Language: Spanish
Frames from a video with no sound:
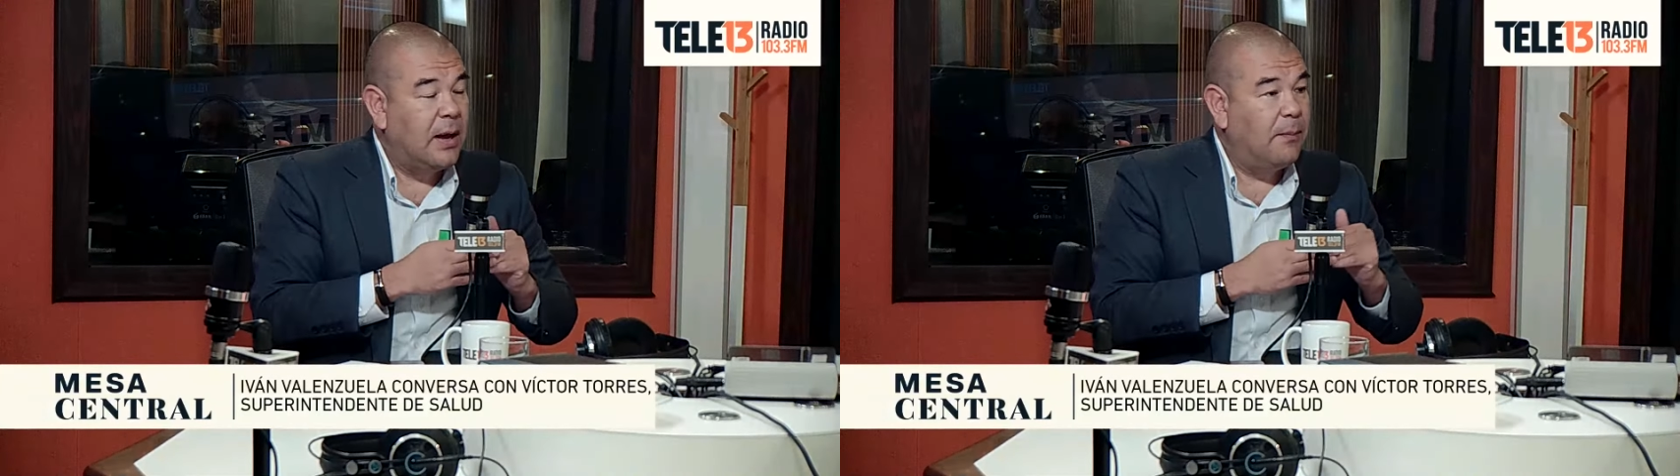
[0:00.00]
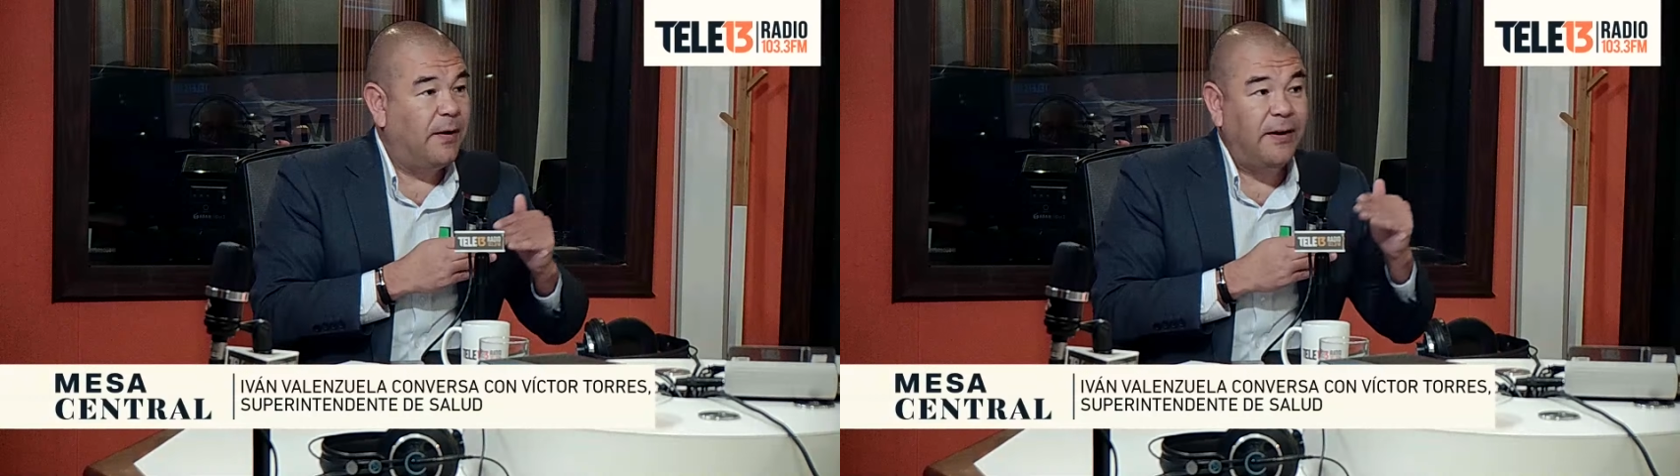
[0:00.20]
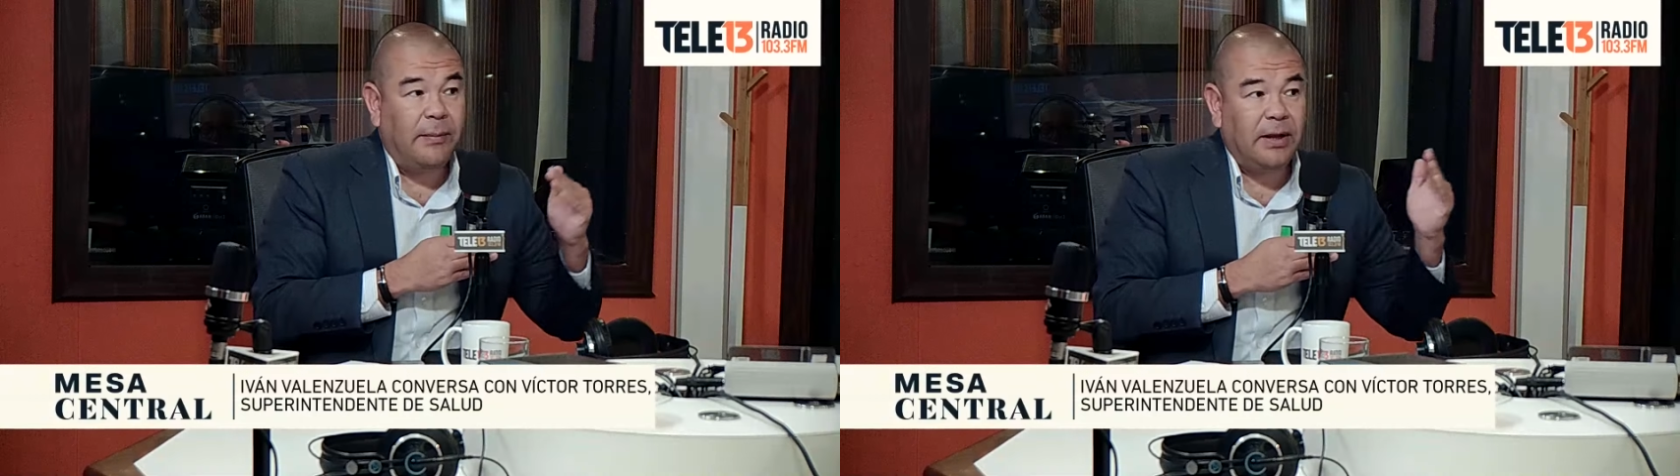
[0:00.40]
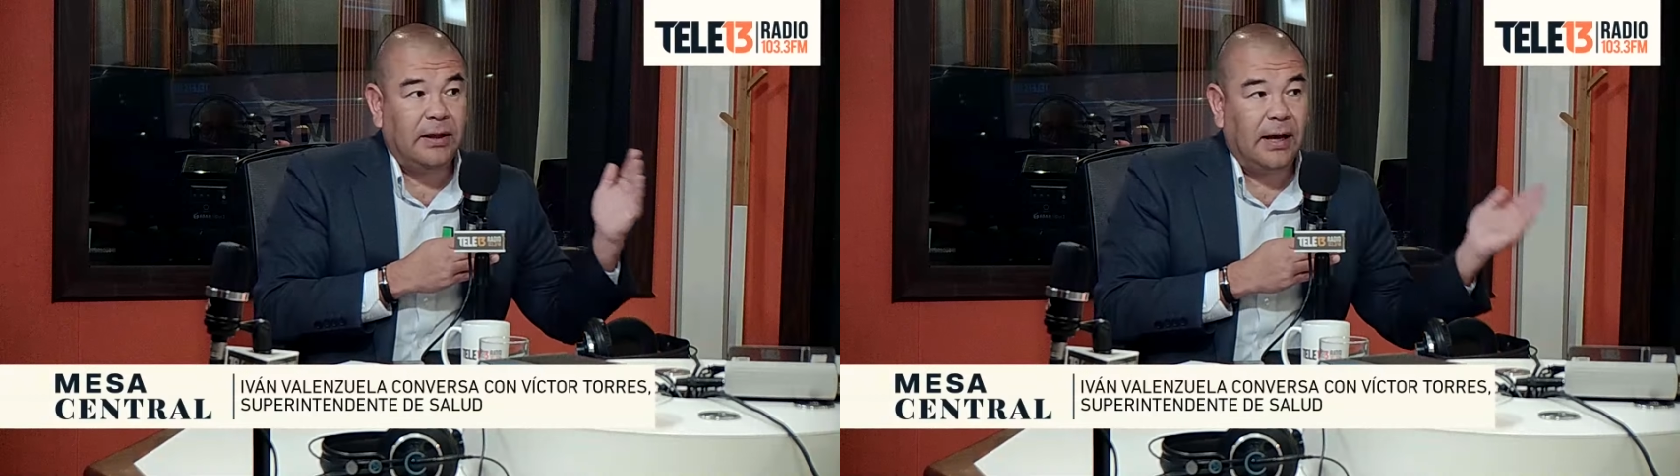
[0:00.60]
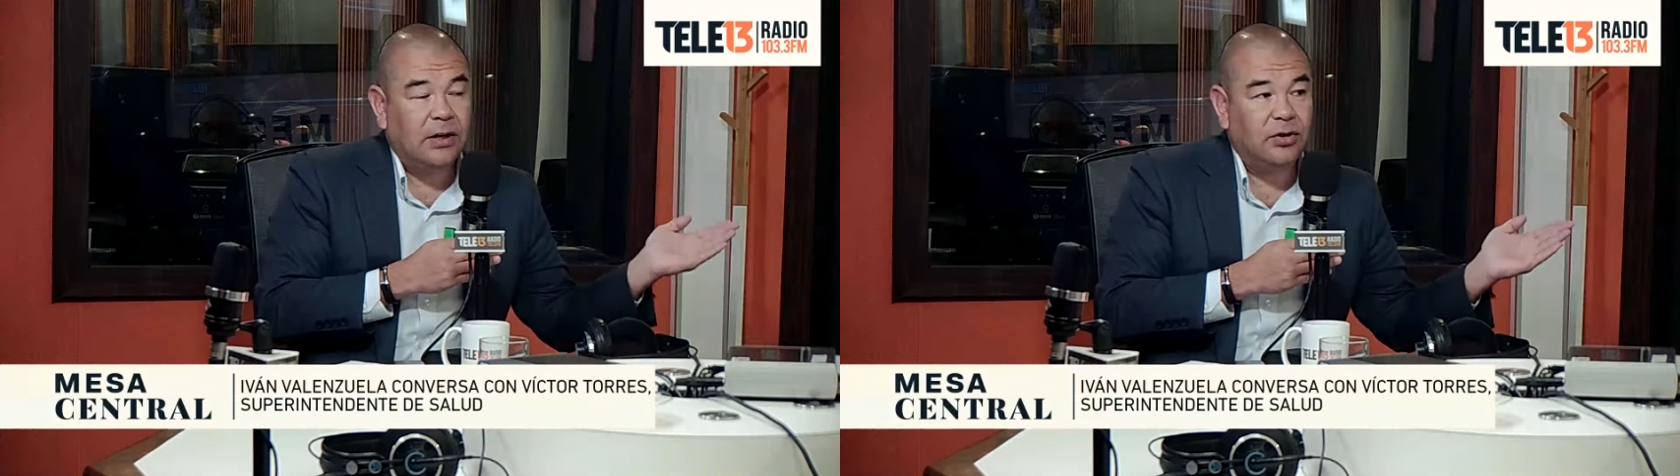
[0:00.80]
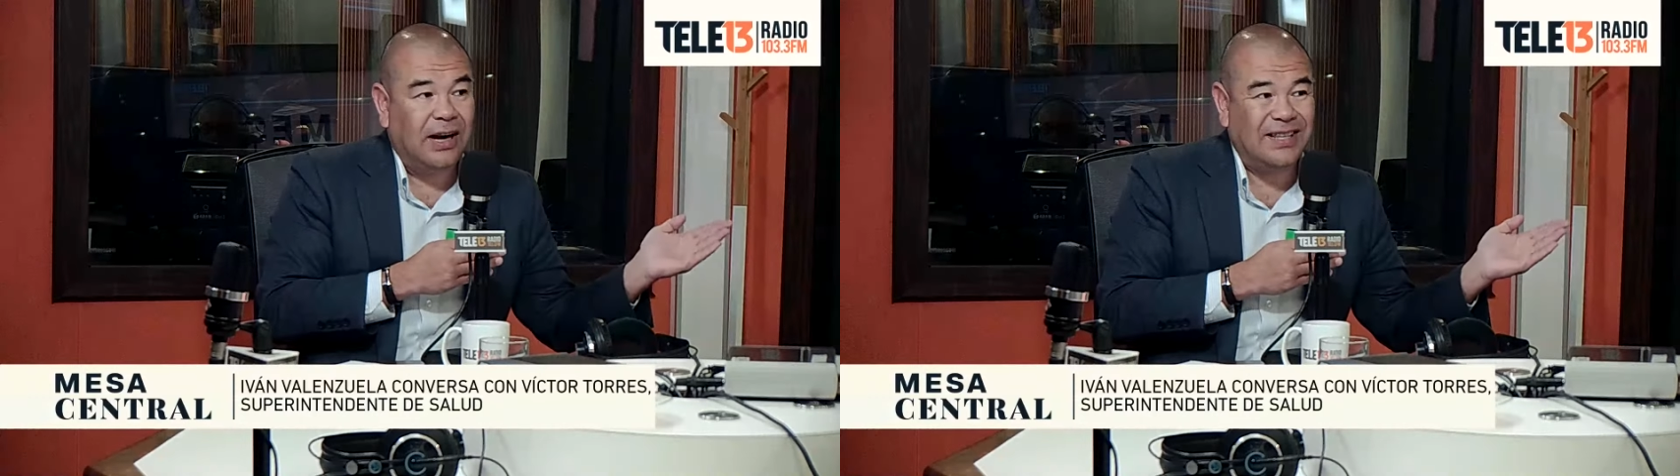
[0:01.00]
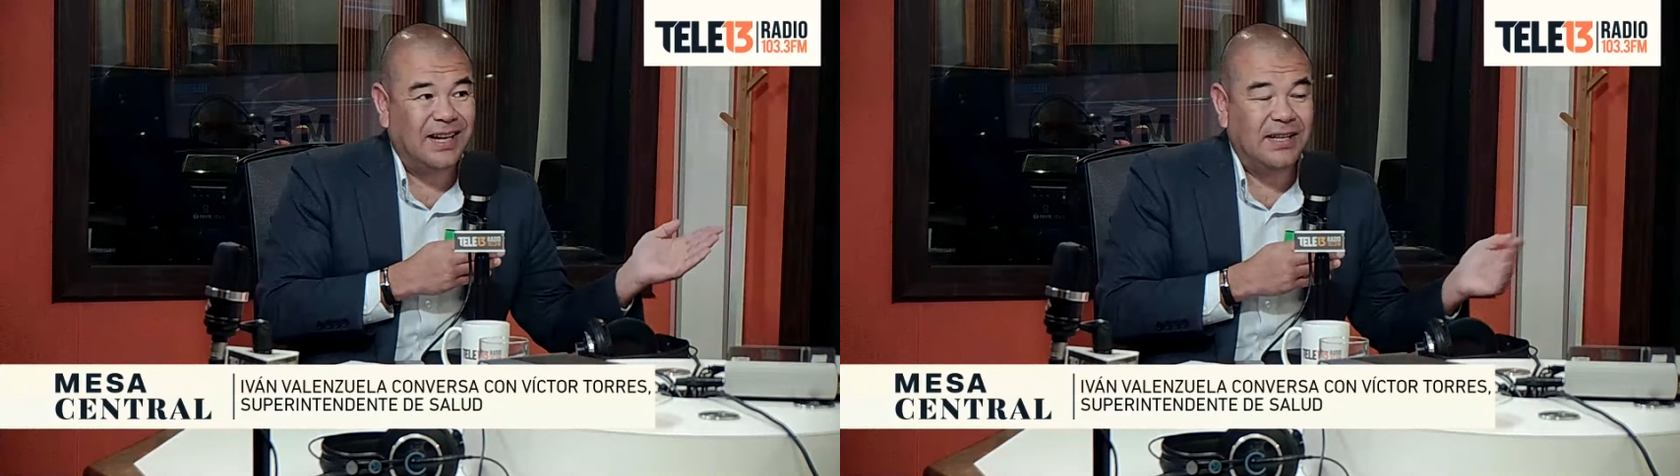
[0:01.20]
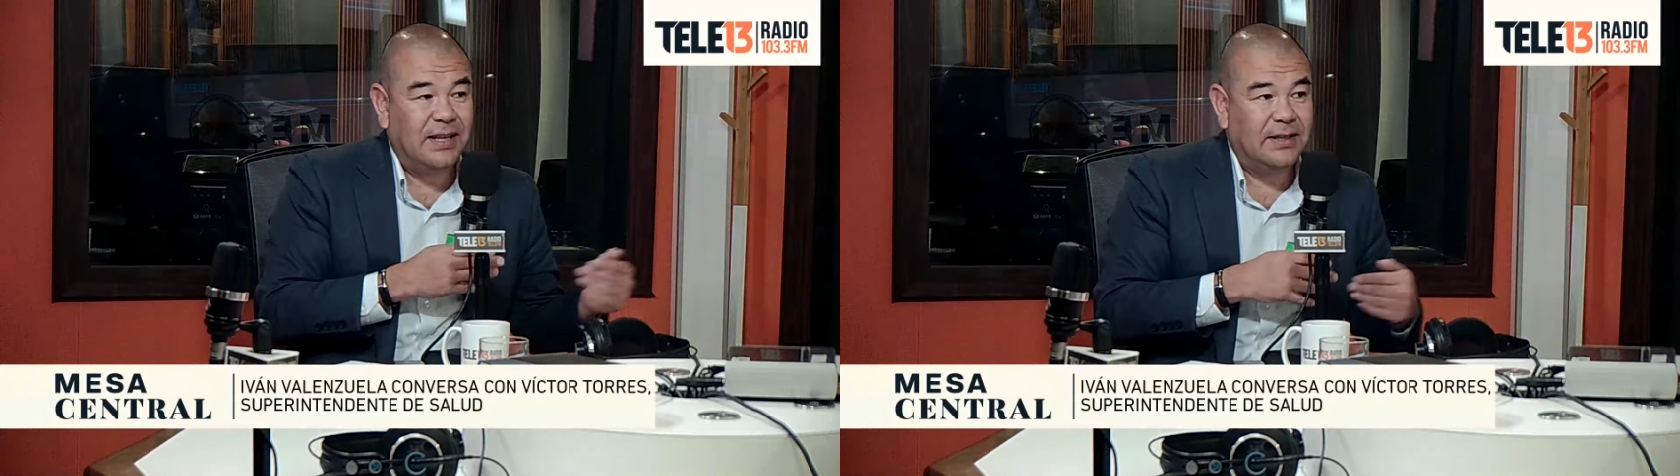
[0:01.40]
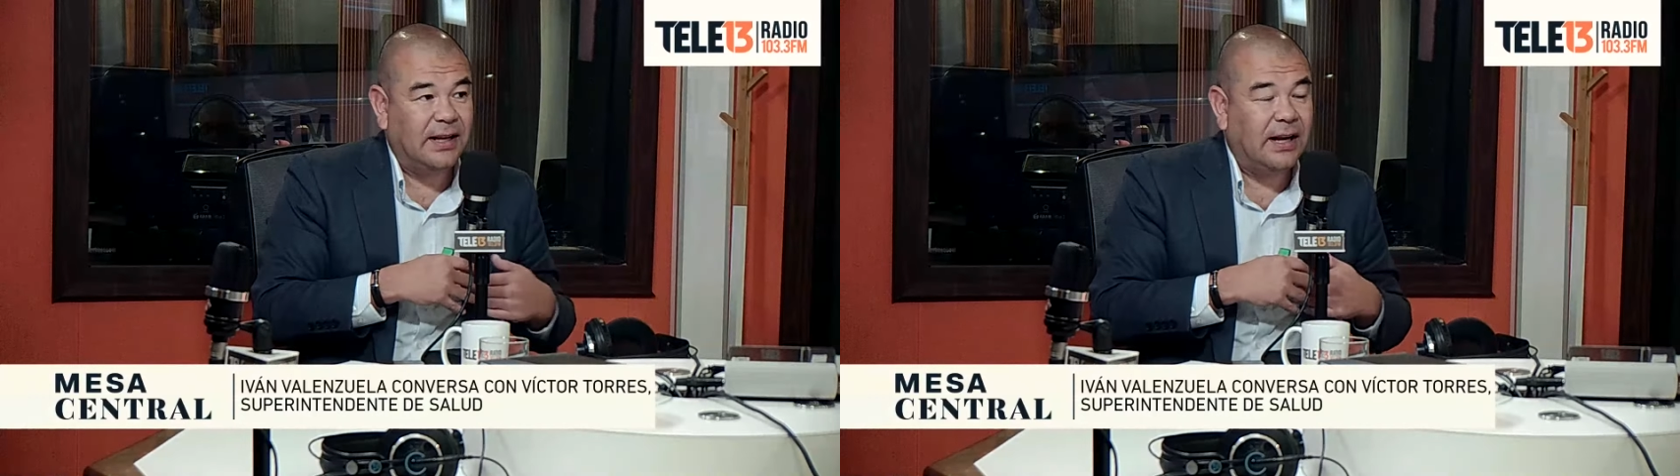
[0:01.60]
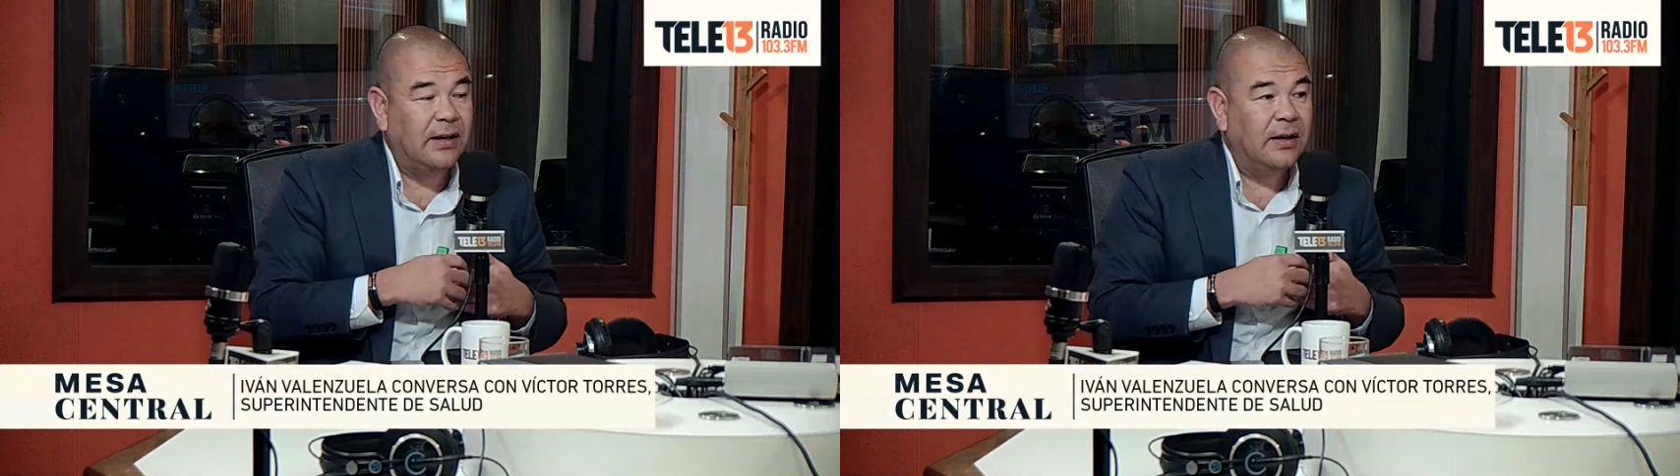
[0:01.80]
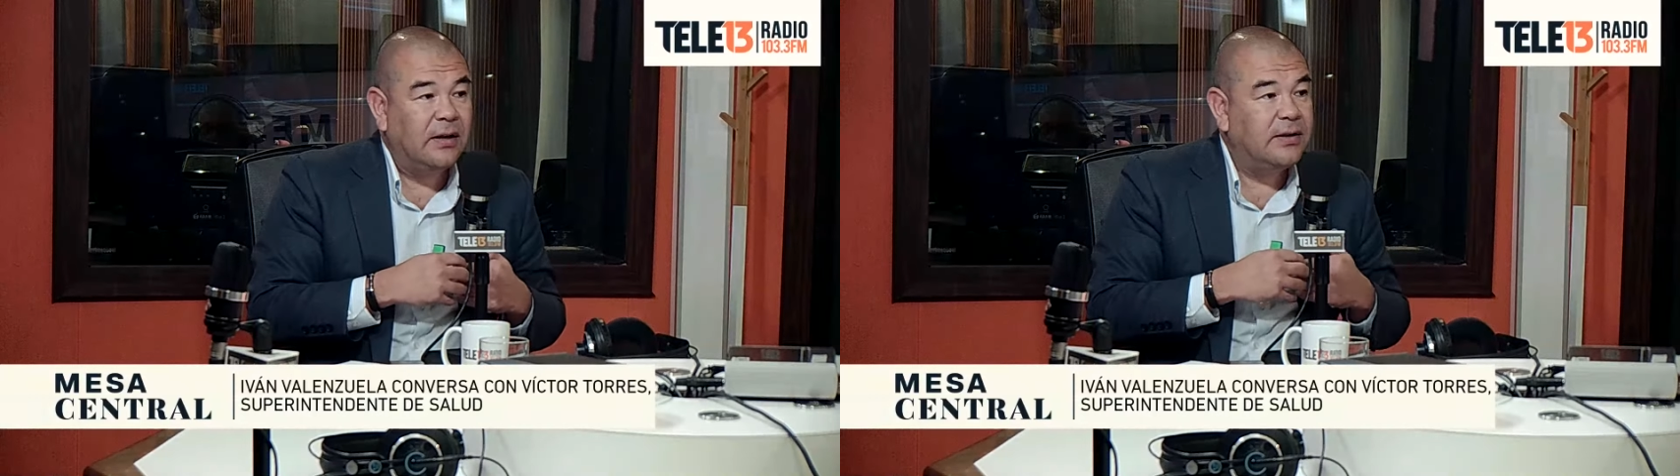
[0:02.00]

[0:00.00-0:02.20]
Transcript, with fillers: previamente a eso las alzas eran